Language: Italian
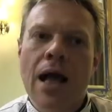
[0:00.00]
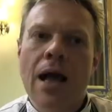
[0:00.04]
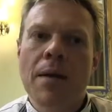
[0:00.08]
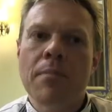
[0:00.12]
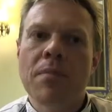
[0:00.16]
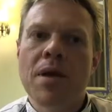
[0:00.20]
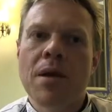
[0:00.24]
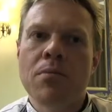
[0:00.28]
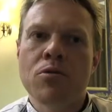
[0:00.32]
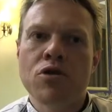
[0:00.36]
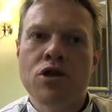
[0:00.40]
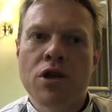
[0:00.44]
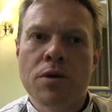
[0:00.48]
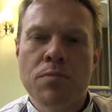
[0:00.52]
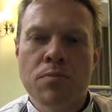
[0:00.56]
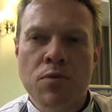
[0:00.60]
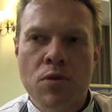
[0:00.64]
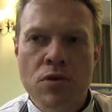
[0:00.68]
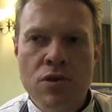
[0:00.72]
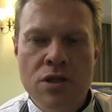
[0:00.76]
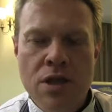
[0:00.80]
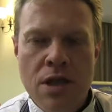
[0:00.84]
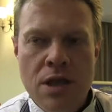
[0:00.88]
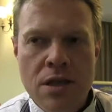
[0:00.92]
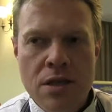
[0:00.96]
Abbiamo dei
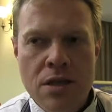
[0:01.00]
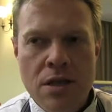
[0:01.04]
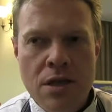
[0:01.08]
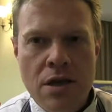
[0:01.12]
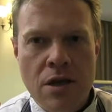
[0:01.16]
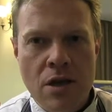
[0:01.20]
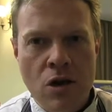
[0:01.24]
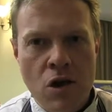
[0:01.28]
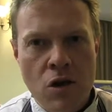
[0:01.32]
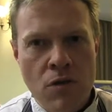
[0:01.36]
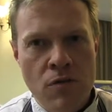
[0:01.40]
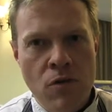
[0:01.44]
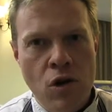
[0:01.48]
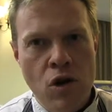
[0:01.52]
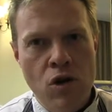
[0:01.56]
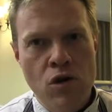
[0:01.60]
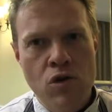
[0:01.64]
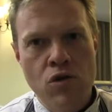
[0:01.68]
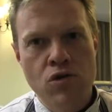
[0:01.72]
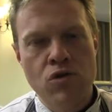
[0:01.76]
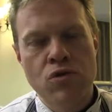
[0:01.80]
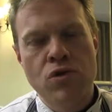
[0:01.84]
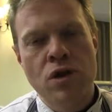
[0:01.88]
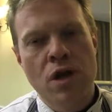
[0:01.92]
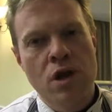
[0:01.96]
progetti che
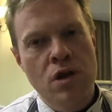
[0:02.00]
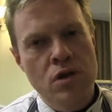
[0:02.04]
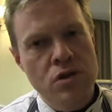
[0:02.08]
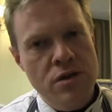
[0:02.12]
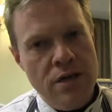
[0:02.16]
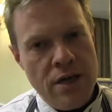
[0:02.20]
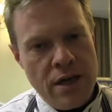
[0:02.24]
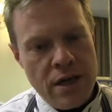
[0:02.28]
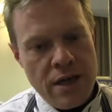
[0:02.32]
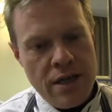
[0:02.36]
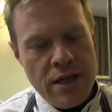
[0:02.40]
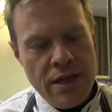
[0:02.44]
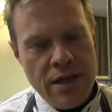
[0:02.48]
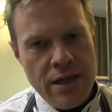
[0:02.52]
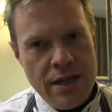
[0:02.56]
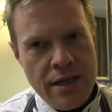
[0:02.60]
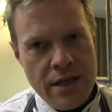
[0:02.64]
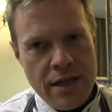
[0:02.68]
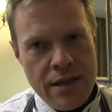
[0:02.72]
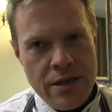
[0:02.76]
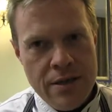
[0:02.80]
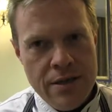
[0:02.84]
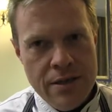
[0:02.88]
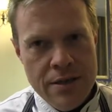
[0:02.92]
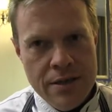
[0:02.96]
coinvolgono tutta la nostra
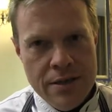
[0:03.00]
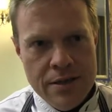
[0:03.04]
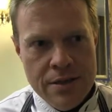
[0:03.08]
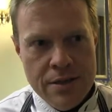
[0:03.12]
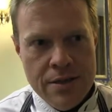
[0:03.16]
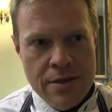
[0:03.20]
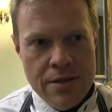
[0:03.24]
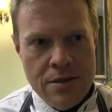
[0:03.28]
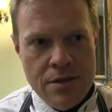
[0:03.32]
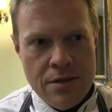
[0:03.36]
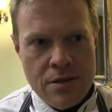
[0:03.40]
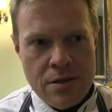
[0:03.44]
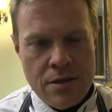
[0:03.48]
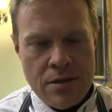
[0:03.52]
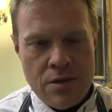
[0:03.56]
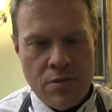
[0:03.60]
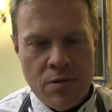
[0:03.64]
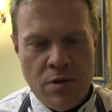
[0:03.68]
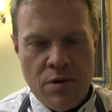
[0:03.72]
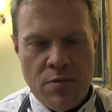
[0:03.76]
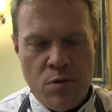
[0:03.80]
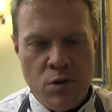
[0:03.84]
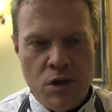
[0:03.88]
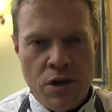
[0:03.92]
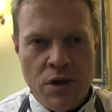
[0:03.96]
catena,
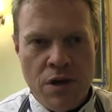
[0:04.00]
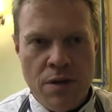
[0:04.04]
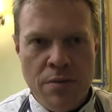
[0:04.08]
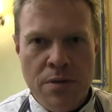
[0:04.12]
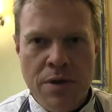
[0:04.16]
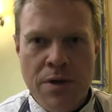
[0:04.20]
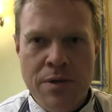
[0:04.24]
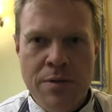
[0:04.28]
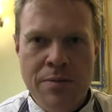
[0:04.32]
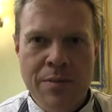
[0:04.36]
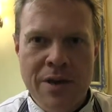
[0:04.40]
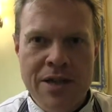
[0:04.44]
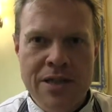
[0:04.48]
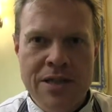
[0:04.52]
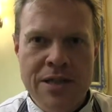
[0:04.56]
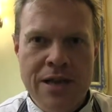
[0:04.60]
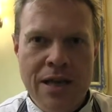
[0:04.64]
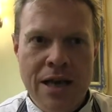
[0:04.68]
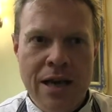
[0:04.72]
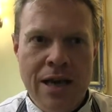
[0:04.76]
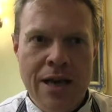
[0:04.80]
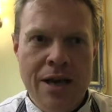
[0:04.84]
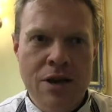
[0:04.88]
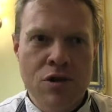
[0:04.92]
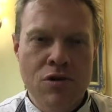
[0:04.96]
come potete ben
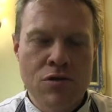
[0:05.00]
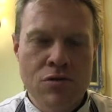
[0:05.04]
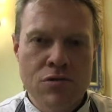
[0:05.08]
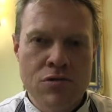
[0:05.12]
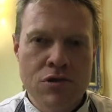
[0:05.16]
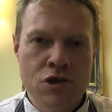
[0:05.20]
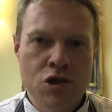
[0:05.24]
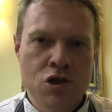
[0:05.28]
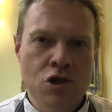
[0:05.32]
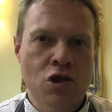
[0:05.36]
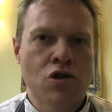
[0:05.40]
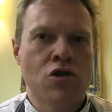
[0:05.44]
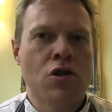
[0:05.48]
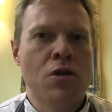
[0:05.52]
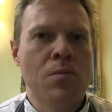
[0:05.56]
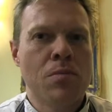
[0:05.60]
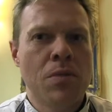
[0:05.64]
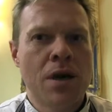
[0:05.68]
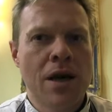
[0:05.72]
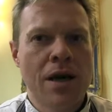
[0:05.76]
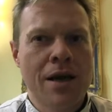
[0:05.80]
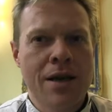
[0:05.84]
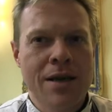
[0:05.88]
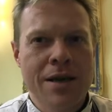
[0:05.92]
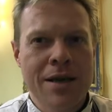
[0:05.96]
immaginare con 18
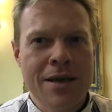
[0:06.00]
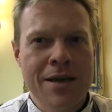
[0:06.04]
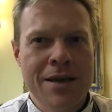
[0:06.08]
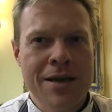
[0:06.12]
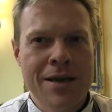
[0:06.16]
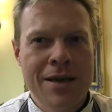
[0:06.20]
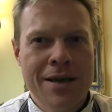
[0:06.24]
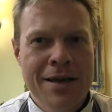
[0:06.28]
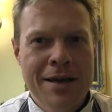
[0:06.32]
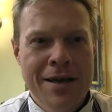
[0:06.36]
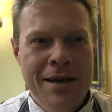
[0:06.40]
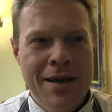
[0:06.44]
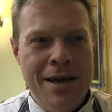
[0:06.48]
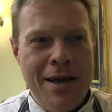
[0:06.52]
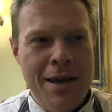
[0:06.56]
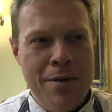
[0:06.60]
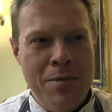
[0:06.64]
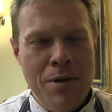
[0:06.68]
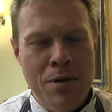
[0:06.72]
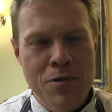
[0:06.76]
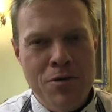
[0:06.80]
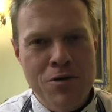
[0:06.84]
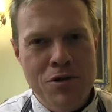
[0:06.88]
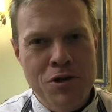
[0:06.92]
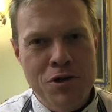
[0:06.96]
alberghi
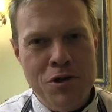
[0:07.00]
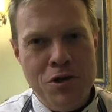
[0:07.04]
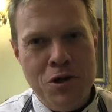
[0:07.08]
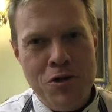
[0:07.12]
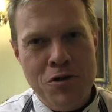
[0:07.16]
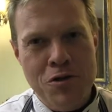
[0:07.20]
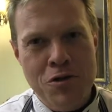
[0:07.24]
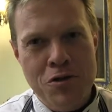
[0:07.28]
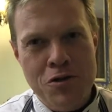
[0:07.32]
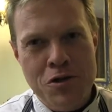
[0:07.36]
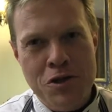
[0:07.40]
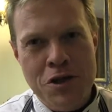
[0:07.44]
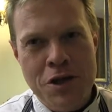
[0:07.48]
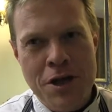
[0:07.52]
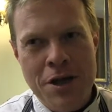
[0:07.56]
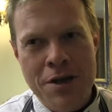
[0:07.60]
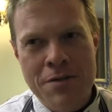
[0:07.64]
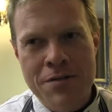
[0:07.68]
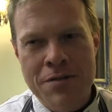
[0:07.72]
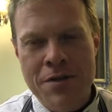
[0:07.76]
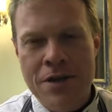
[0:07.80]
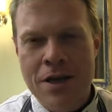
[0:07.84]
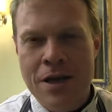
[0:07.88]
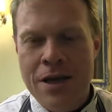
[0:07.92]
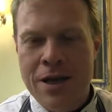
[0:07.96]
abbiamo 18
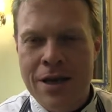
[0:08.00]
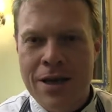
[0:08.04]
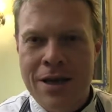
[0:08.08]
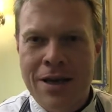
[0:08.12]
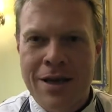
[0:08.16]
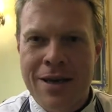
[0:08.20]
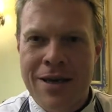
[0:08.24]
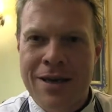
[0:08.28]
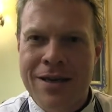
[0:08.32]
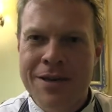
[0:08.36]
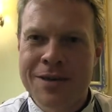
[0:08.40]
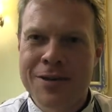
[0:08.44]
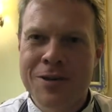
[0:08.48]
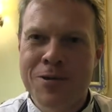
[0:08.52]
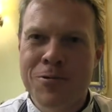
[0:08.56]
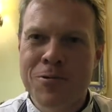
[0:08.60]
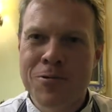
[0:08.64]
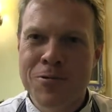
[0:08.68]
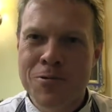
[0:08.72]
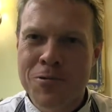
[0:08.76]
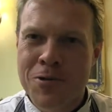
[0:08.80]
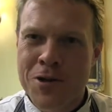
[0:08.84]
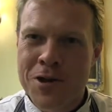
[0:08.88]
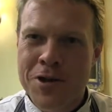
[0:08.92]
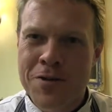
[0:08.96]
chef che, di
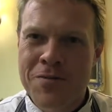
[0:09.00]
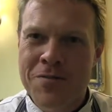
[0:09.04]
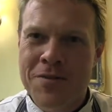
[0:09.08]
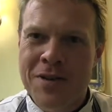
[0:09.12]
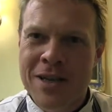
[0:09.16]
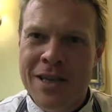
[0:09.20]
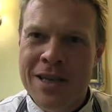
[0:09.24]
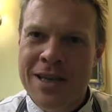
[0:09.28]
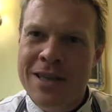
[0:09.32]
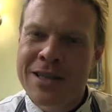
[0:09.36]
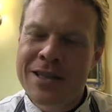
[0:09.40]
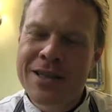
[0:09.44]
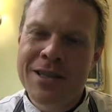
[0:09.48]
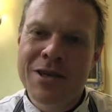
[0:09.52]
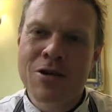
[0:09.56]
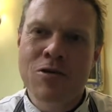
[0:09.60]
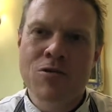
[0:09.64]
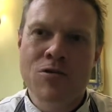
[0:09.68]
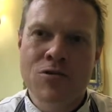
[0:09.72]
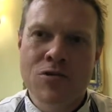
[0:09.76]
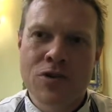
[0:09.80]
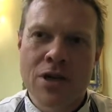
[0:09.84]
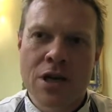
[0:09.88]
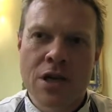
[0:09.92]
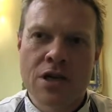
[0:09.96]
culture differenti, di
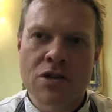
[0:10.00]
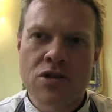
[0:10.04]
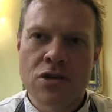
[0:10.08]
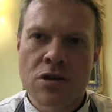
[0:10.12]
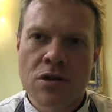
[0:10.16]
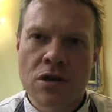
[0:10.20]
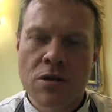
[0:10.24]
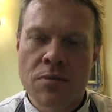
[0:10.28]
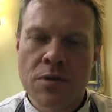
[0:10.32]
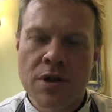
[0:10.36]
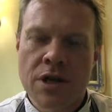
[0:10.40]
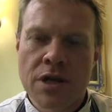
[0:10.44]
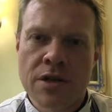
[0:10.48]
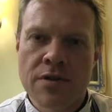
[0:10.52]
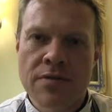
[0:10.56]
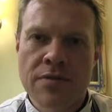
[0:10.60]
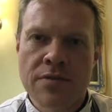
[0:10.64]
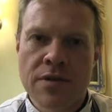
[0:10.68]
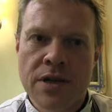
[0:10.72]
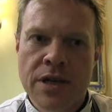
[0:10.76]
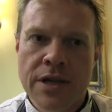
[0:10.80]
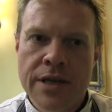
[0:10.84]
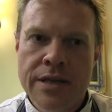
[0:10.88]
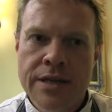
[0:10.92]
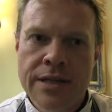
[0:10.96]
culture gastronomiche
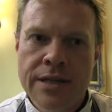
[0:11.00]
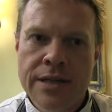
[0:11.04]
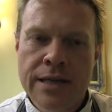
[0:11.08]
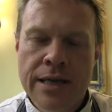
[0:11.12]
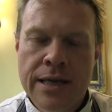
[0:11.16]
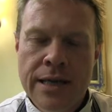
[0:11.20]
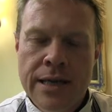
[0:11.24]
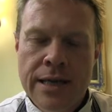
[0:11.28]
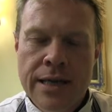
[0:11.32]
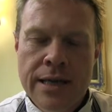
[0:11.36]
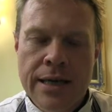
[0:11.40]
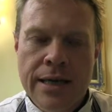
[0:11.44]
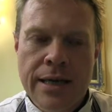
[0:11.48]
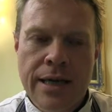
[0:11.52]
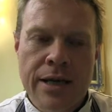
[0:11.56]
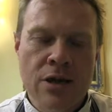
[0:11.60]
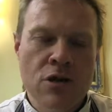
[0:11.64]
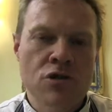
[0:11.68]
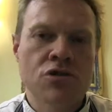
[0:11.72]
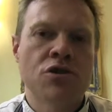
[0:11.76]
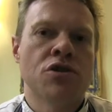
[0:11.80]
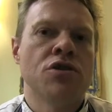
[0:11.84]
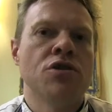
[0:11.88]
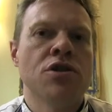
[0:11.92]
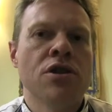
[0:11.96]
differenti e il
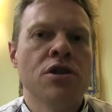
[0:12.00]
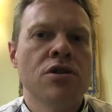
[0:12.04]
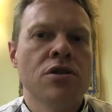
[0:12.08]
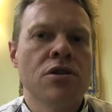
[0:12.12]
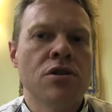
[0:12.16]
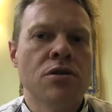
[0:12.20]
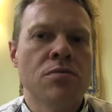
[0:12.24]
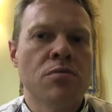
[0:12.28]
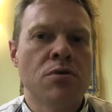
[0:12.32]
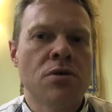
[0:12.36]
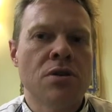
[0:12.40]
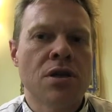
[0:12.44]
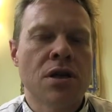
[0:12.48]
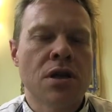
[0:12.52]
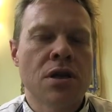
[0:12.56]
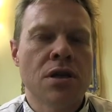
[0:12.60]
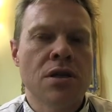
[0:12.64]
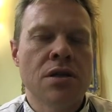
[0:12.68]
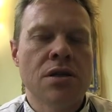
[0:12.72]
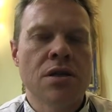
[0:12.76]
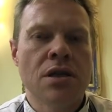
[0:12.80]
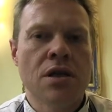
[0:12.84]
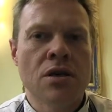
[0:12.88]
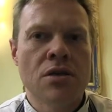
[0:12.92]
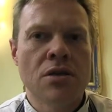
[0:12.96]
nostro intento è di portare
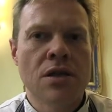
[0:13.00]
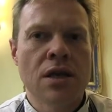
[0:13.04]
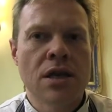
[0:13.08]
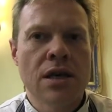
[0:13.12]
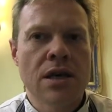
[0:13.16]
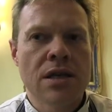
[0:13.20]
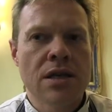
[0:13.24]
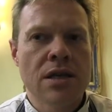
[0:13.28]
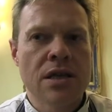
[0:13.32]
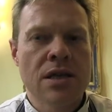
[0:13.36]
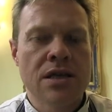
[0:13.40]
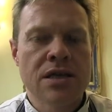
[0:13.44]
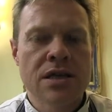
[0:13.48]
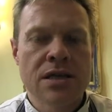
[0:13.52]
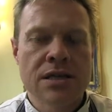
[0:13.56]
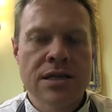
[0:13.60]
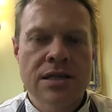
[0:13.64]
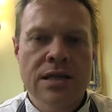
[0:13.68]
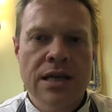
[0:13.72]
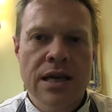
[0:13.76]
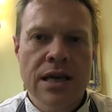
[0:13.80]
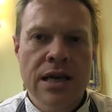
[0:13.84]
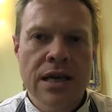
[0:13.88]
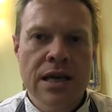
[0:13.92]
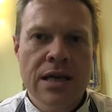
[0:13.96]
all'interno della catena
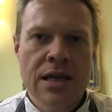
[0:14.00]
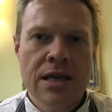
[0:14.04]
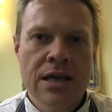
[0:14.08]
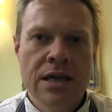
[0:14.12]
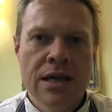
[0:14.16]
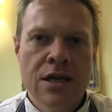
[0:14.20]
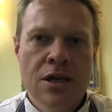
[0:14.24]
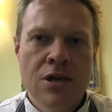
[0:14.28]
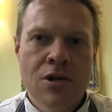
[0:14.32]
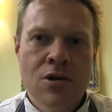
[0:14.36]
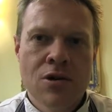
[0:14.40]
GSH